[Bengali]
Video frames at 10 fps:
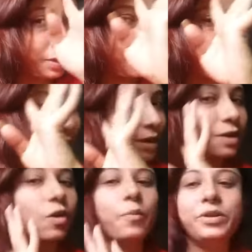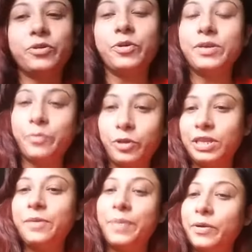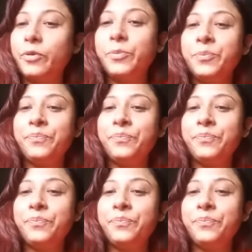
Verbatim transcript: তোমরা কমেন্ট করে বলতেই পারো